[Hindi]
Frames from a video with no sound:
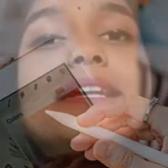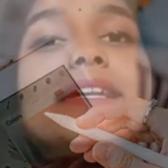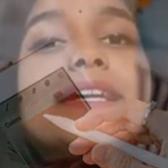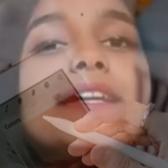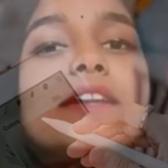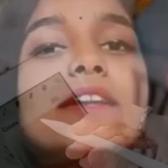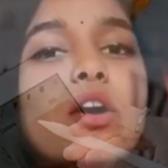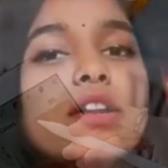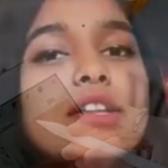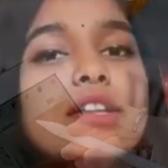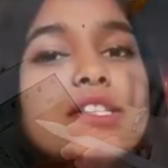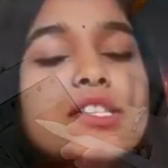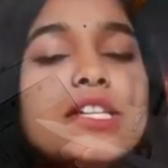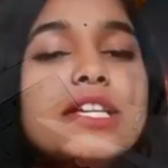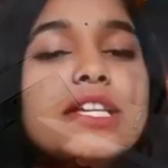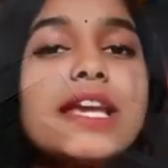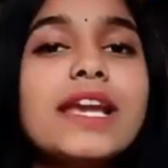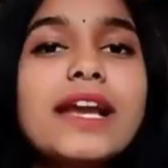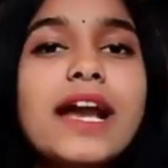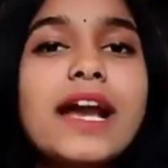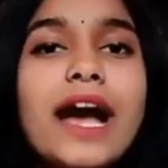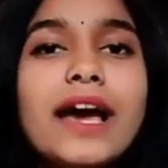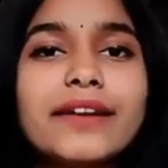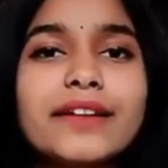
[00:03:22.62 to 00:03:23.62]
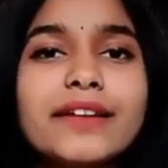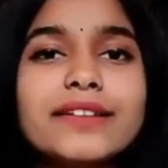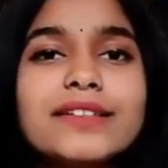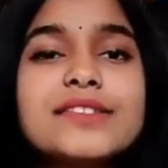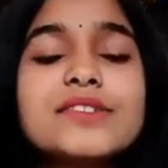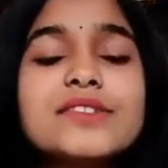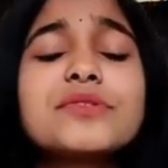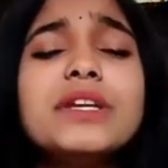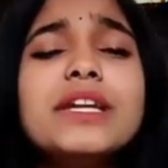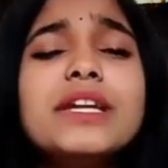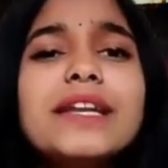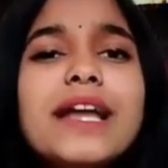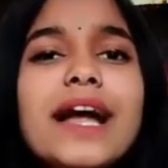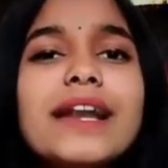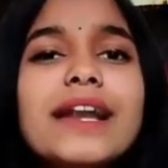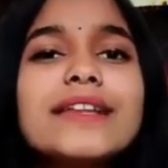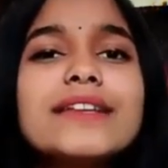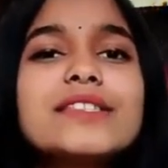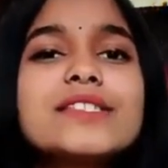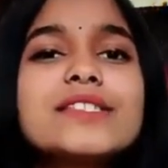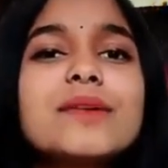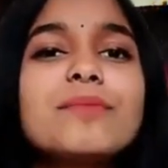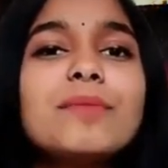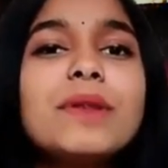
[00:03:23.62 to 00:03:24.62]
बढ़ती टेक्नोलॉजी के कारण
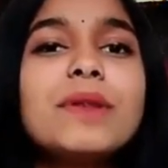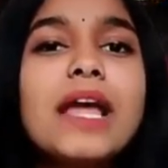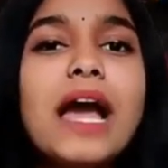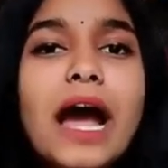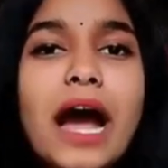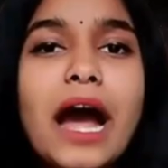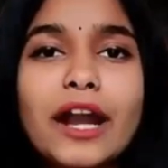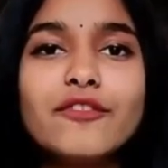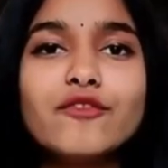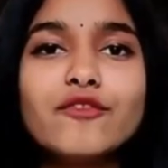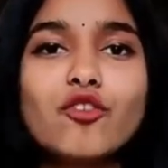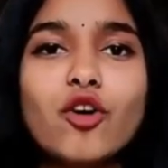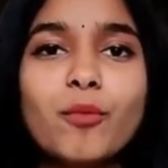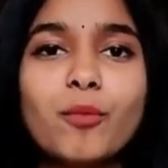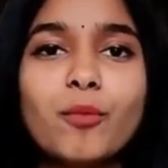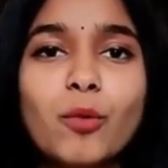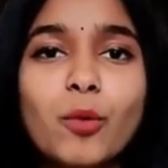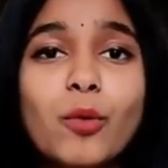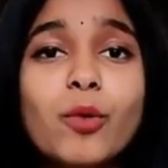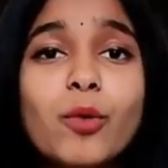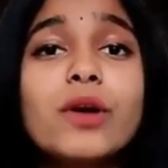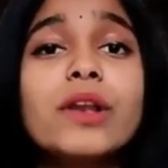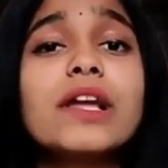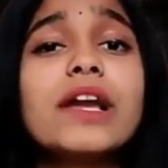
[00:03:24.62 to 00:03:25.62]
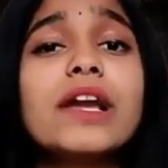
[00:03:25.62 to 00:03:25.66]
स्ट्रीट आर्टिस्ट अपने आर्ट फॉर्म